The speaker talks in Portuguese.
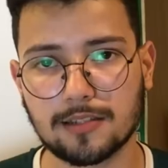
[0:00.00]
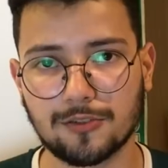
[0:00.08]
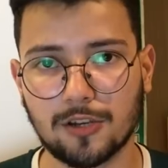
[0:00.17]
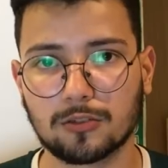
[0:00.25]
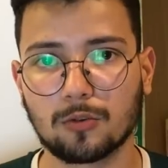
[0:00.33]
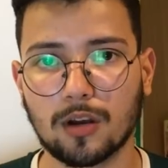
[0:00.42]

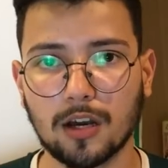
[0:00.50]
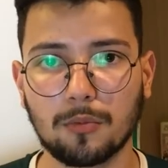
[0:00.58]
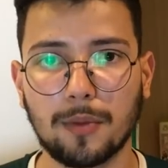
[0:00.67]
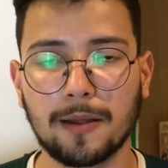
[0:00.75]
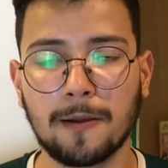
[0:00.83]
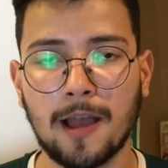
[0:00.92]
já trocando
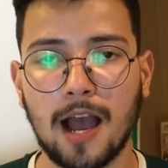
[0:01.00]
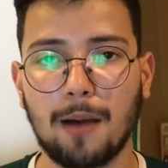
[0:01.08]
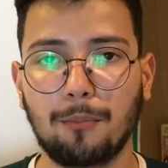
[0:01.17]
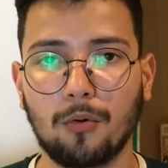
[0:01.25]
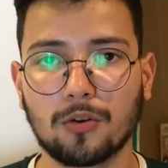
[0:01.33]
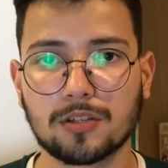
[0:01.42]
bem a
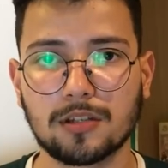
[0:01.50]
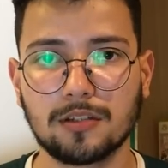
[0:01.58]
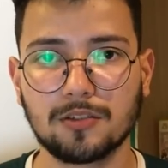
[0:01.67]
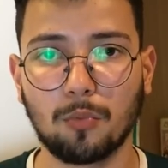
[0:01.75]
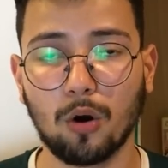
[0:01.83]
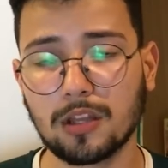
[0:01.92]
posse
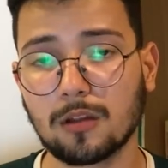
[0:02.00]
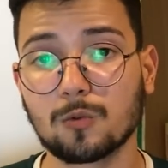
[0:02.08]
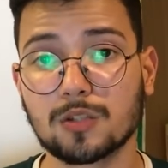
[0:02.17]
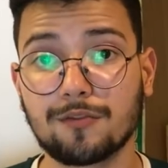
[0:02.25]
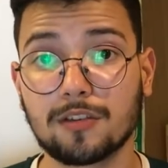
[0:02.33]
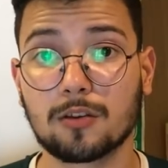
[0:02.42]
de bola,
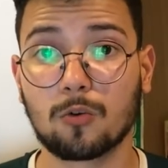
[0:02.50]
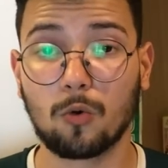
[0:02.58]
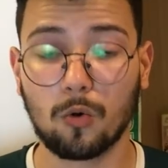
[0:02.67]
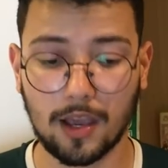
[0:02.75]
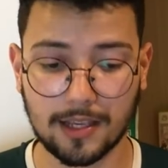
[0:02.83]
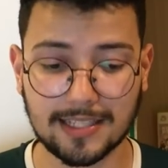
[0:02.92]
inclusive
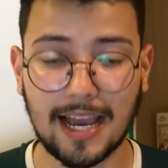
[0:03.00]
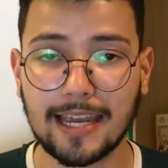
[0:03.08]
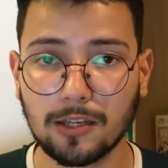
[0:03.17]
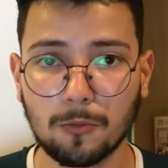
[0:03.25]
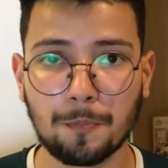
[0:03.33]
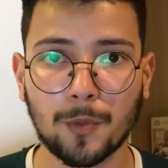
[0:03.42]
é,
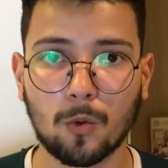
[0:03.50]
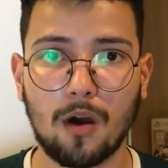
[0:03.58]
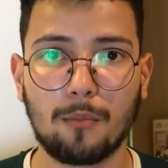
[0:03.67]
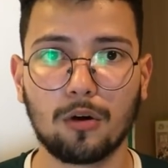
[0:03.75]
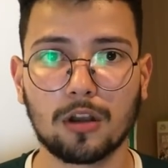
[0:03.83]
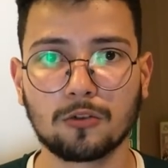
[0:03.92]
saindo com
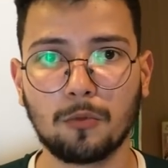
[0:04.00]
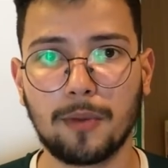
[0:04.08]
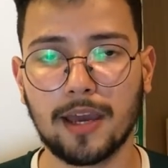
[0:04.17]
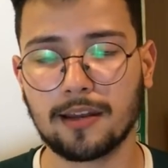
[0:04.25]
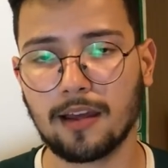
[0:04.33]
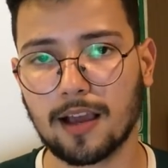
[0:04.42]
a bola no
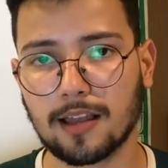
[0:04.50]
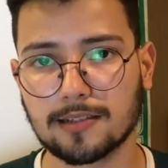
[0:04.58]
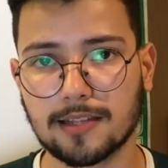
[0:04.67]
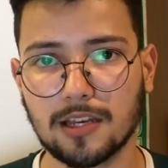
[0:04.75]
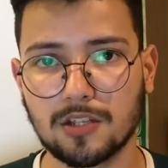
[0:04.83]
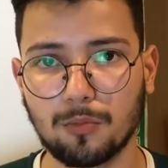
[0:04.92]
pé, né? aquela
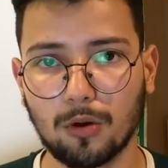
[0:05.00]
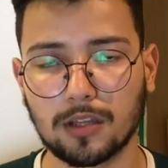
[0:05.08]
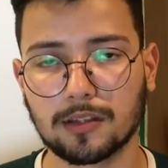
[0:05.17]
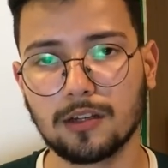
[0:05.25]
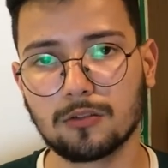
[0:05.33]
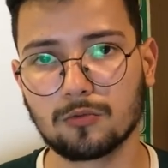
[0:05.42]
saída de bola
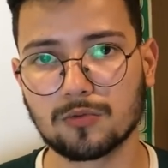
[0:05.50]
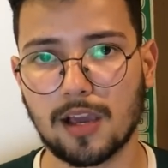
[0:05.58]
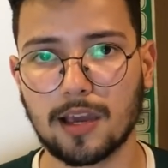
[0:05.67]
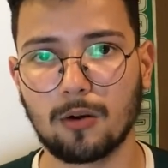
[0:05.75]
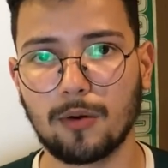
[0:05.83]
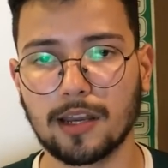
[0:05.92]
tanto com o
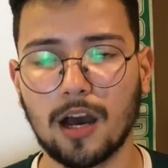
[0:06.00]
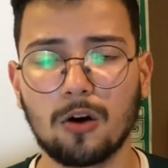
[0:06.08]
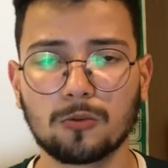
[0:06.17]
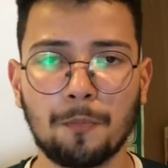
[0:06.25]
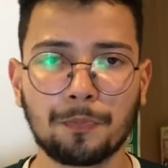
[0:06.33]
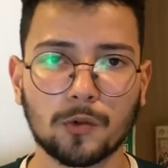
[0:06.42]
zagueirão
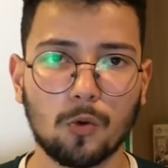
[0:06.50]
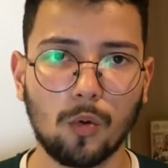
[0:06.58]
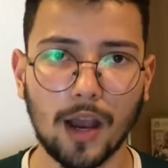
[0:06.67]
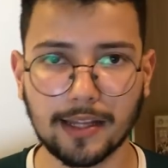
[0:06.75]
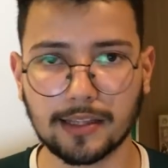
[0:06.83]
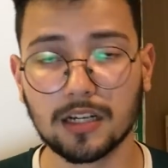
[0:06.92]
Reinaldo, com o
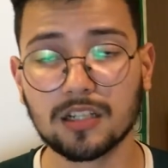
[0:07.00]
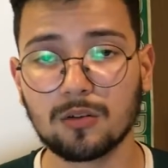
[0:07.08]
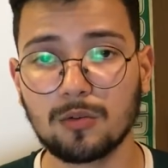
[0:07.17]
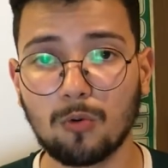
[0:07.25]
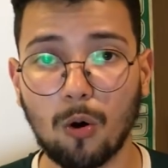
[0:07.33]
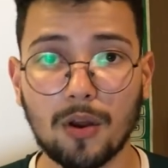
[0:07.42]

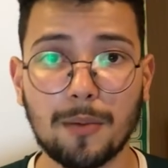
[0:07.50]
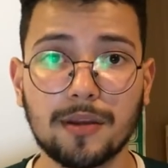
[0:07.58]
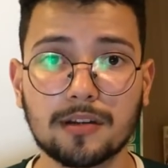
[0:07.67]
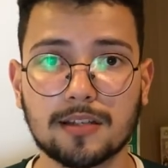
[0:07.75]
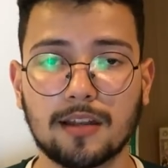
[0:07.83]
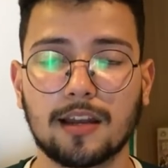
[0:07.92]
Caetano e o
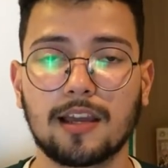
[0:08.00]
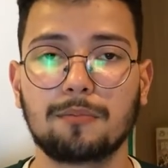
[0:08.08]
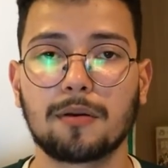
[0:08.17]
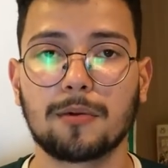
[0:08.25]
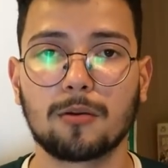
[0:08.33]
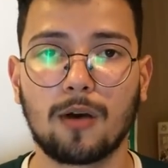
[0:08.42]
Auremir sendo aquele
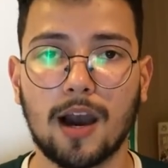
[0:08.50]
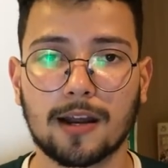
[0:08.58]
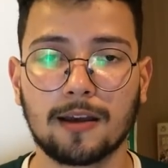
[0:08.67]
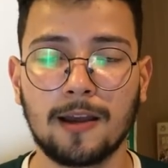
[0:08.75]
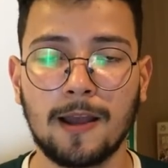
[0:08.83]
primeiro cara